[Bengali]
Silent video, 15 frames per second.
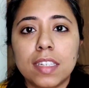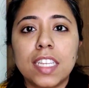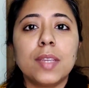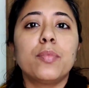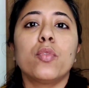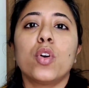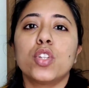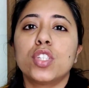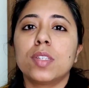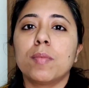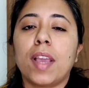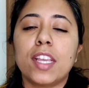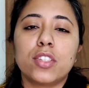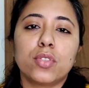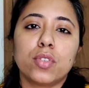কিপ ওয়াচিং
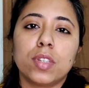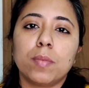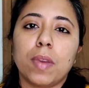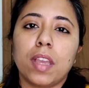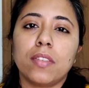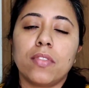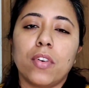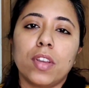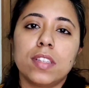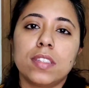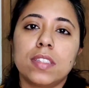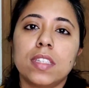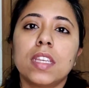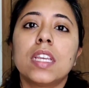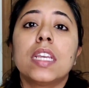মাই স্টোরি মাই
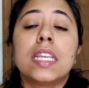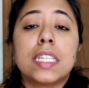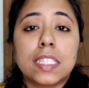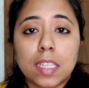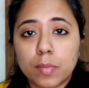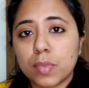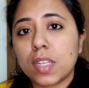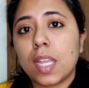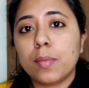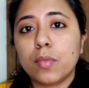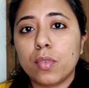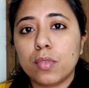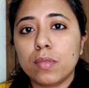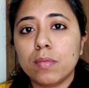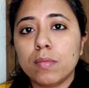ভয়েস সাবস্ক্রাইব
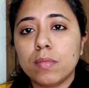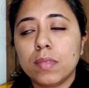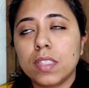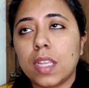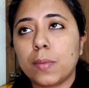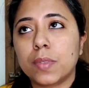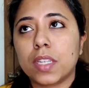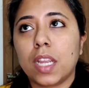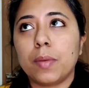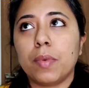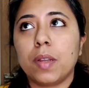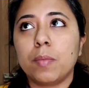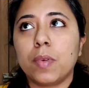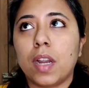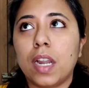করুন
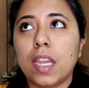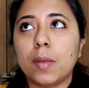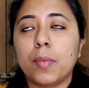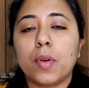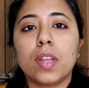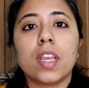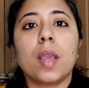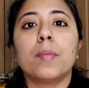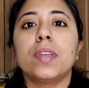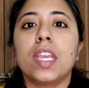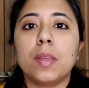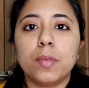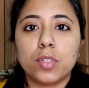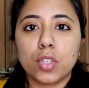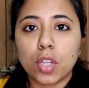সাবস্ক্রাইবার বাড়লে পরে আমি
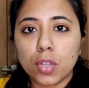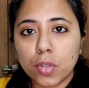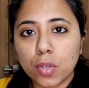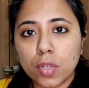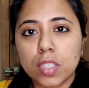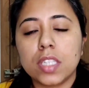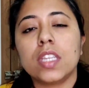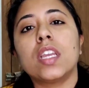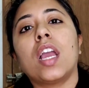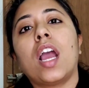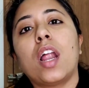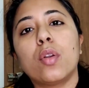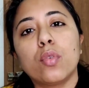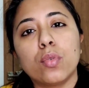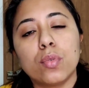এই বিষয়গুলো নিয়ে
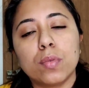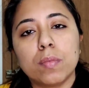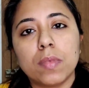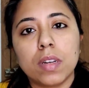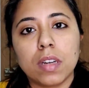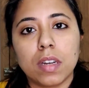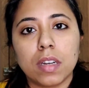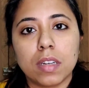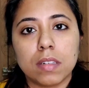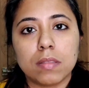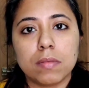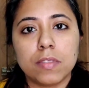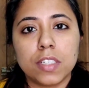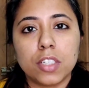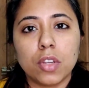আরও
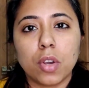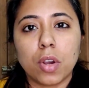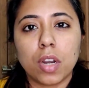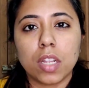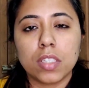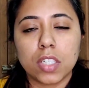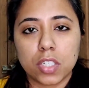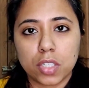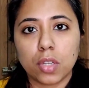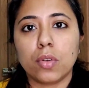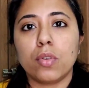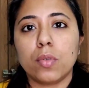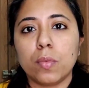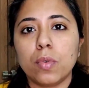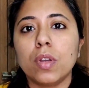ভিডিও করার চেষ্টা
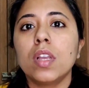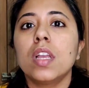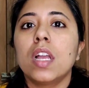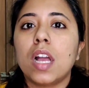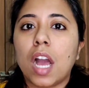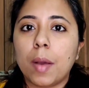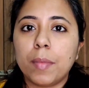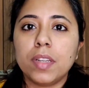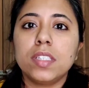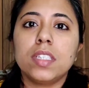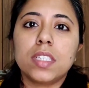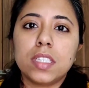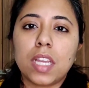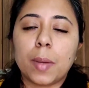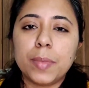করব আমার যে
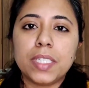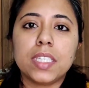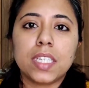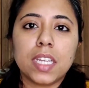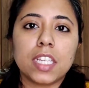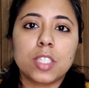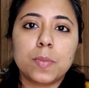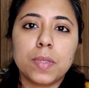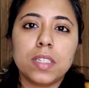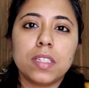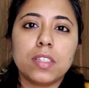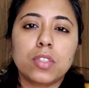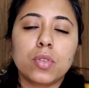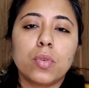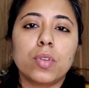আমি যেটা
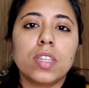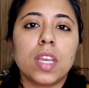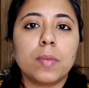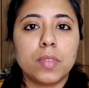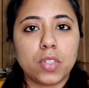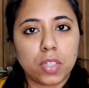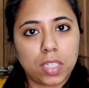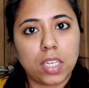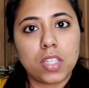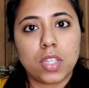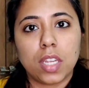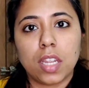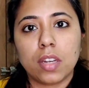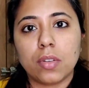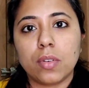এক্সপিরিয়েন্স করি আমি সেটাই
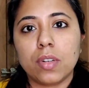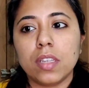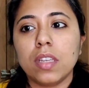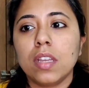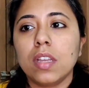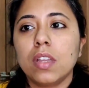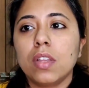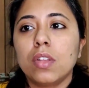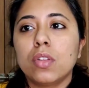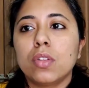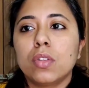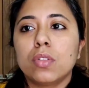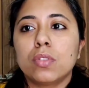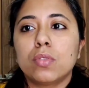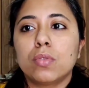শেয়ার করি
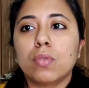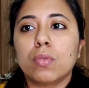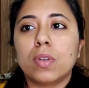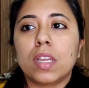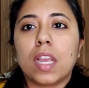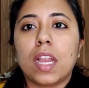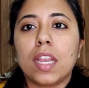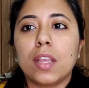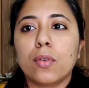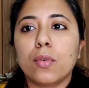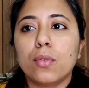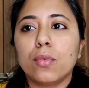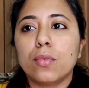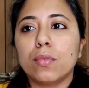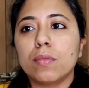তো এখানে
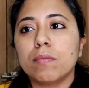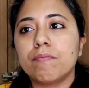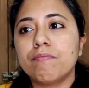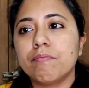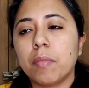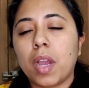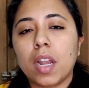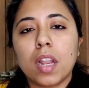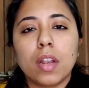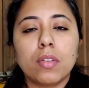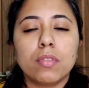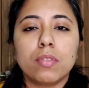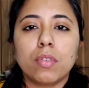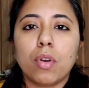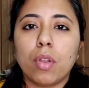কোনো
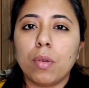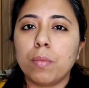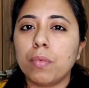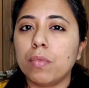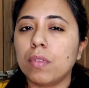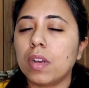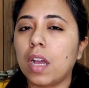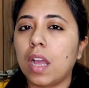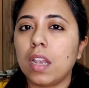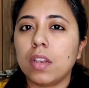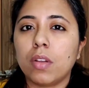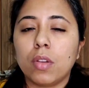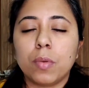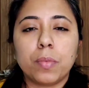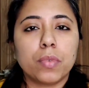বানানো গল্প গাল
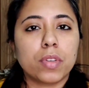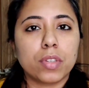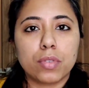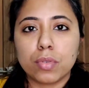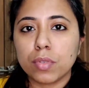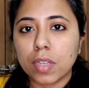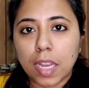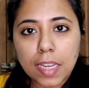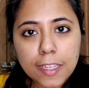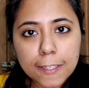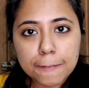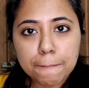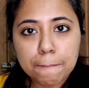গল্প কিছু নেই